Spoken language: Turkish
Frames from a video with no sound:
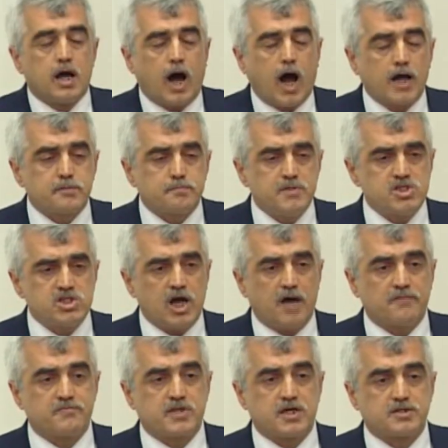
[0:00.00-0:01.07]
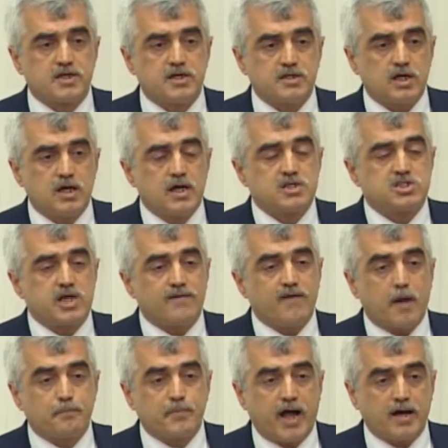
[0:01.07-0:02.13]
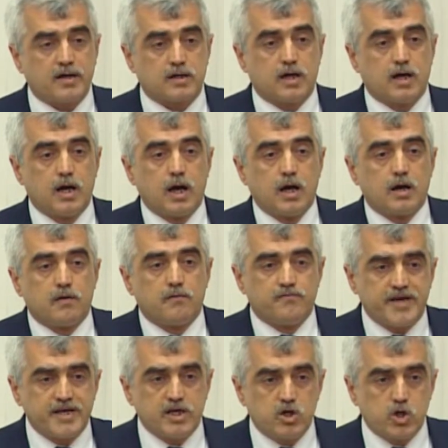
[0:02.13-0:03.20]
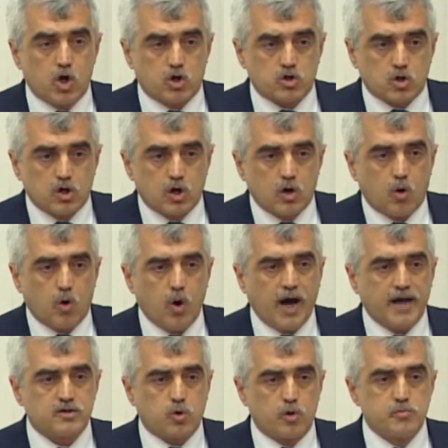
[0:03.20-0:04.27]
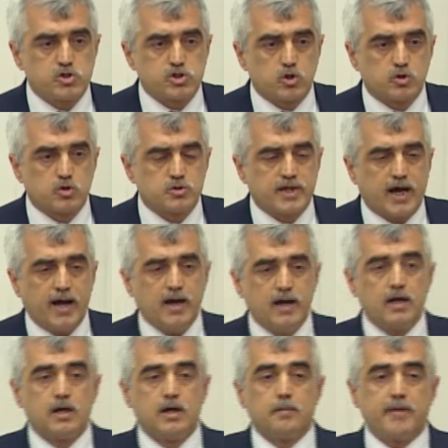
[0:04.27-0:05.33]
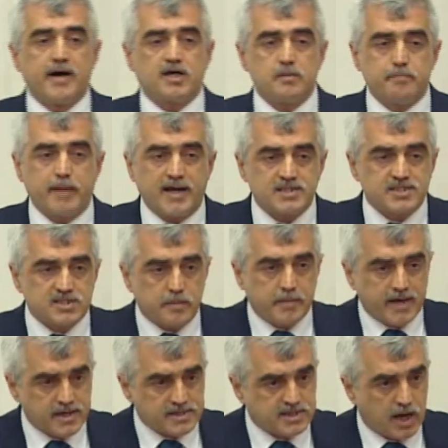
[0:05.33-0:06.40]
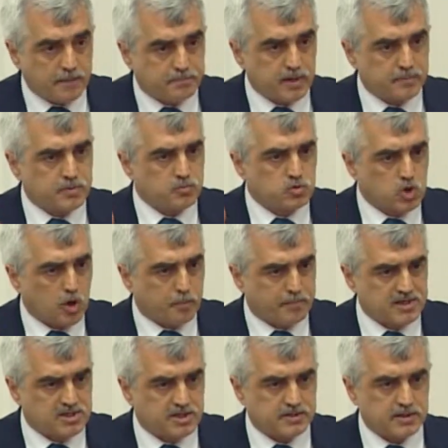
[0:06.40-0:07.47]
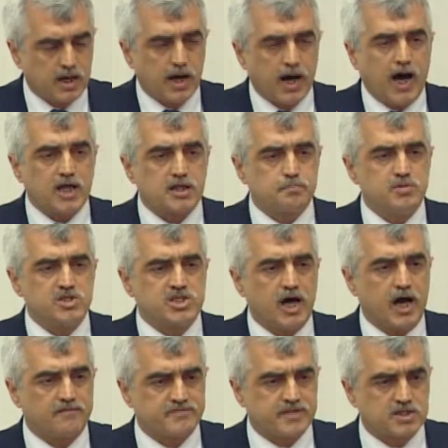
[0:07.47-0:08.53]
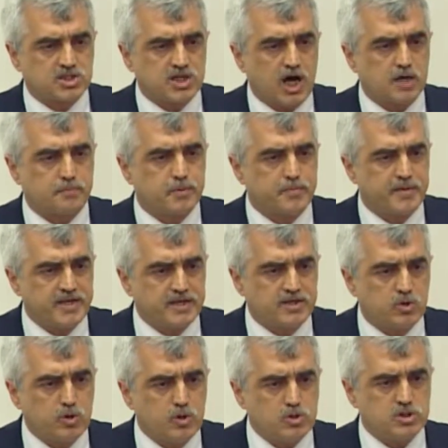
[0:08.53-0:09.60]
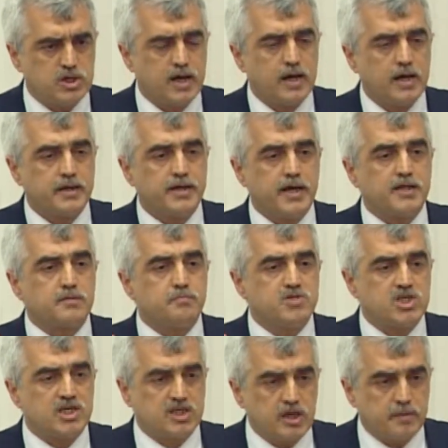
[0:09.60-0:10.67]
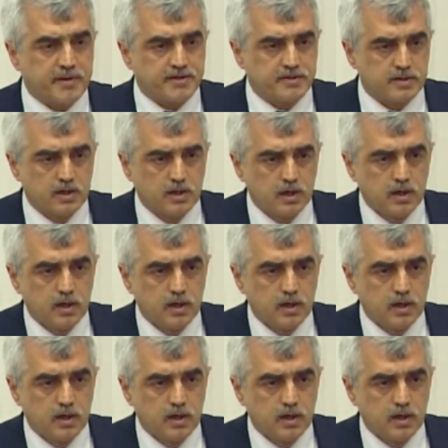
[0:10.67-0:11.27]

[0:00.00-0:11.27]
60 haftadır cevaplar veriliyor o hal komisyonunda. Bakın ben size bir hesap yapayım çok basit. 60 hafta çarpı 1200 72 bin